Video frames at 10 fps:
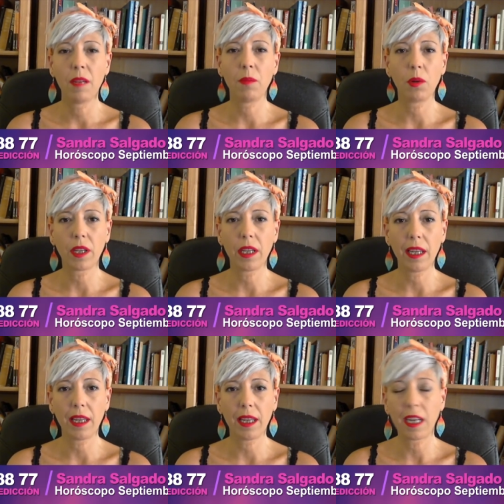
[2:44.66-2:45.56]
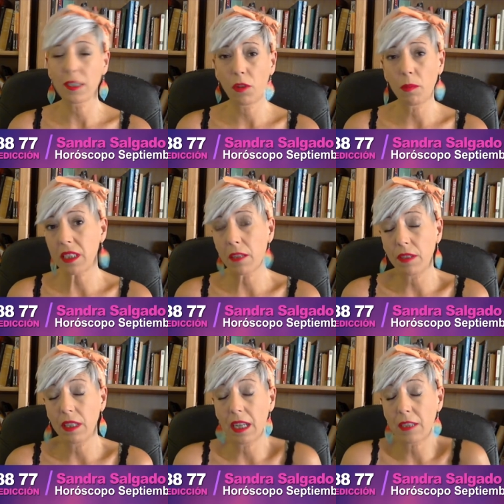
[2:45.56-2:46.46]
porque las, formas
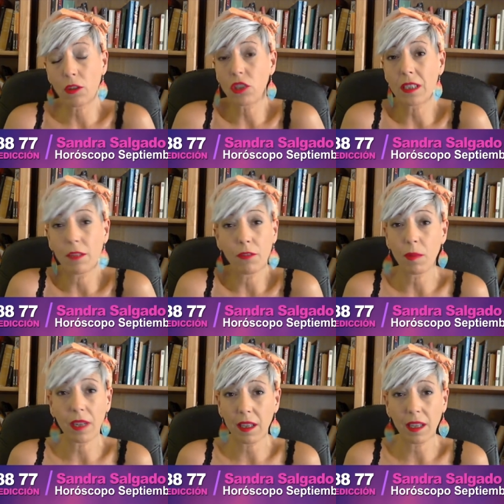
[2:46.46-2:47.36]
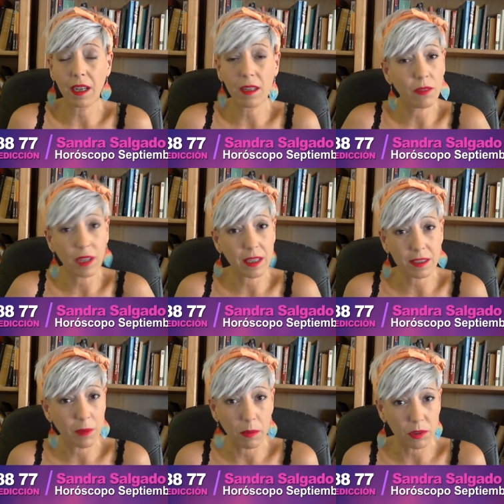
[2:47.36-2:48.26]
de, las cosas de forma radical nunca
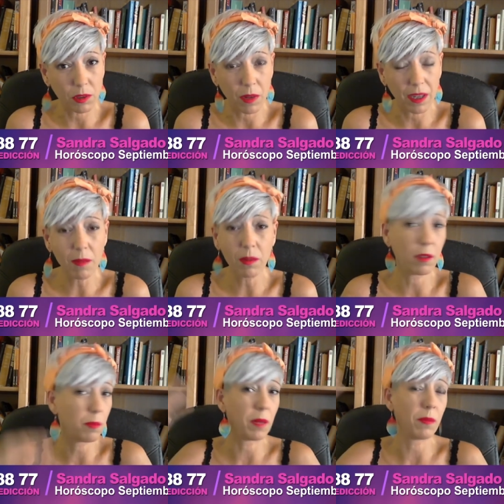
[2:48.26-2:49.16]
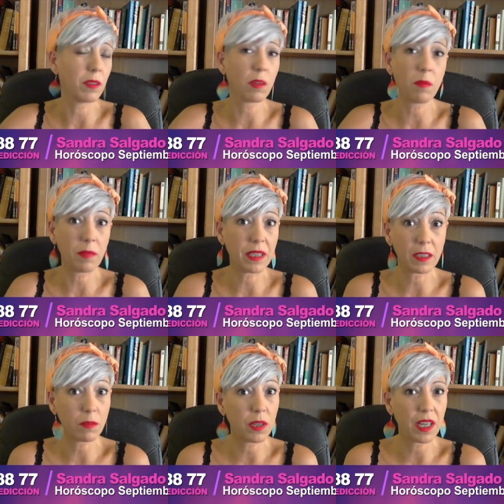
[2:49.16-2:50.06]
las llevamos como a cabo, nos ponemos como
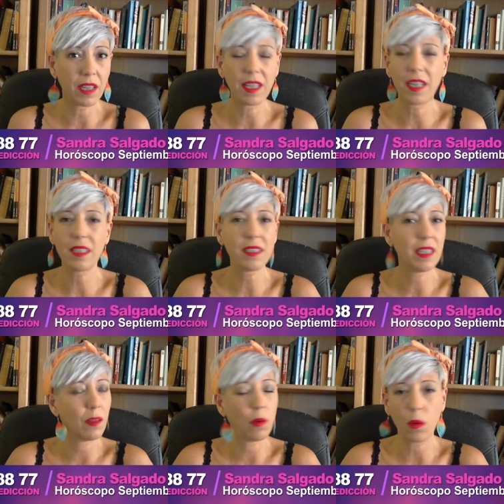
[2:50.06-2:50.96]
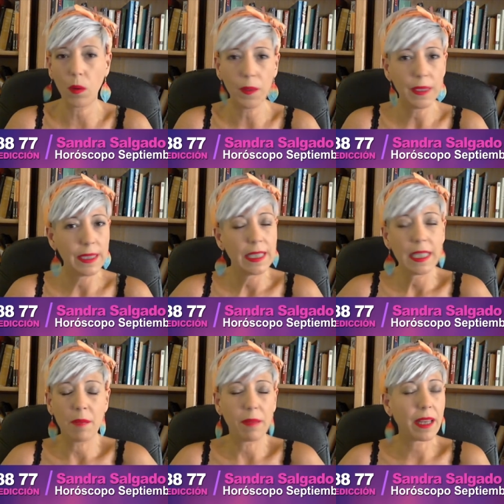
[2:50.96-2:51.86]
metas muy altas y luego
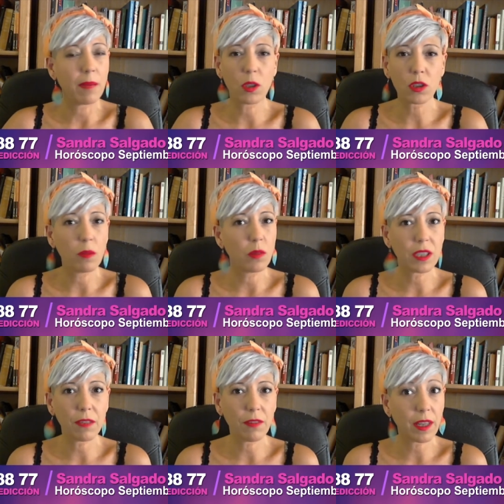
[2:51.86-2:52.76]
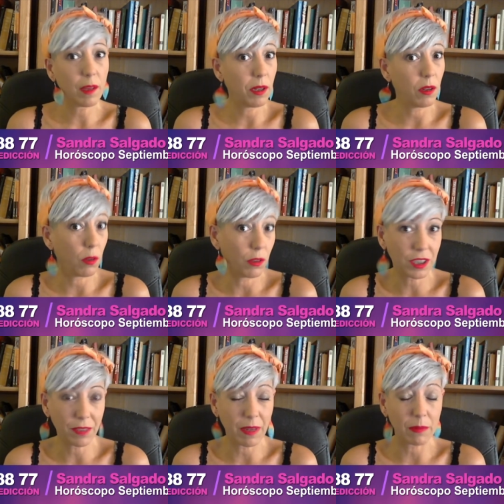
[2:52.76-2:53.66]
empezamos con mucha fuerza, pero luego
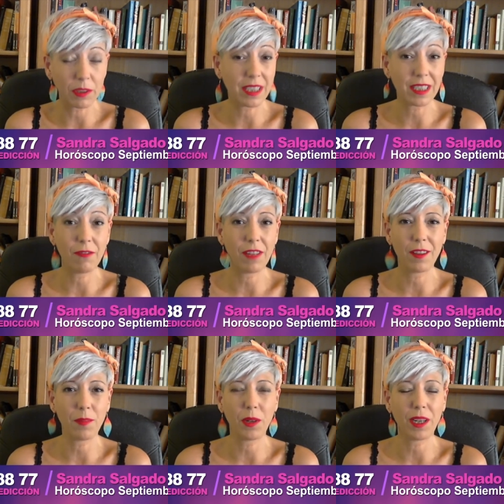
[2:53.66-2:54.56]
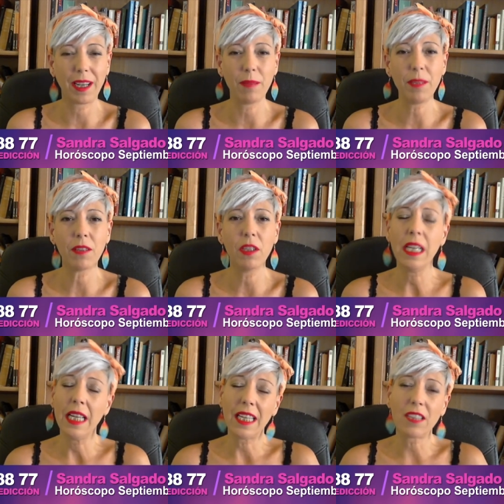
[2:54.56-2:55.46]
nos vamos desinflando por el camino.
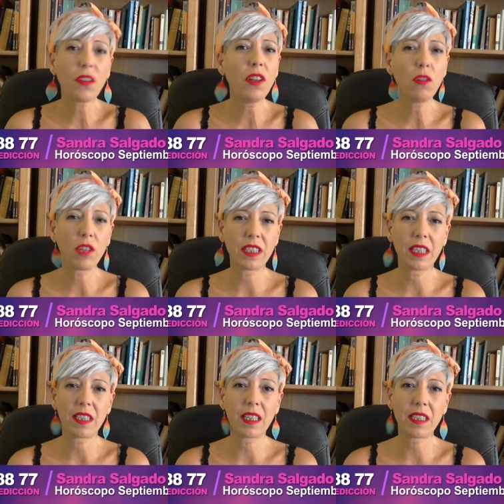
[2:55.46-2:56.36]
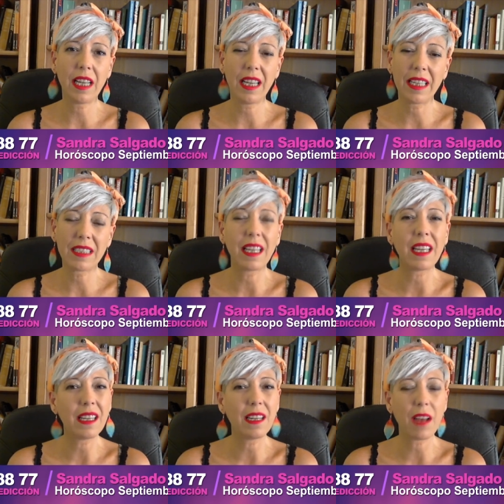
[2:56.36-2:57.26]
Entonces lo que se trata es de
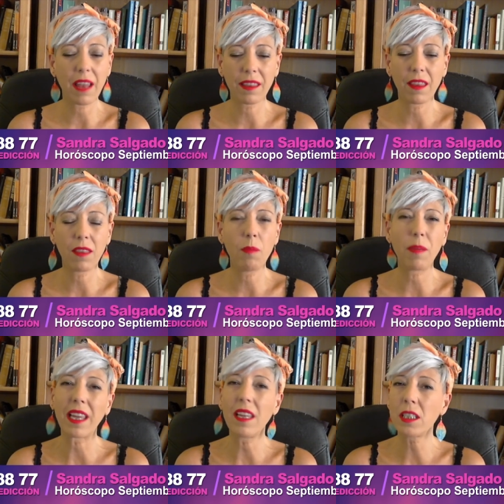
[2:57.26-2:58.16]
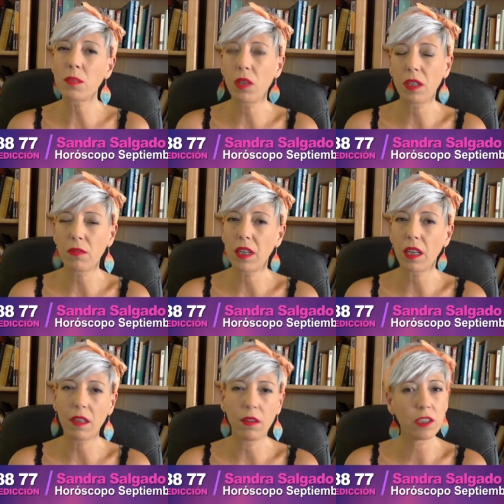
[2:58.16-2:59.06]
ir haciendo pequeñas
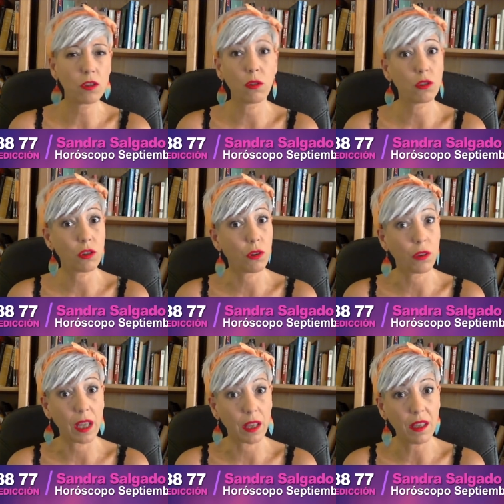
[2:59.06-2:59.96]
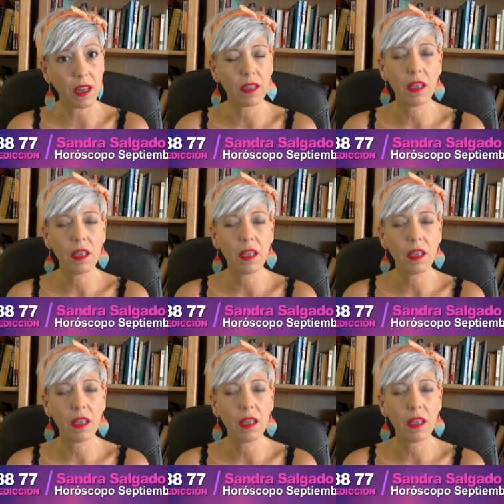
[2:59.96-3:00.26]
modificaciones con nuestro día a día.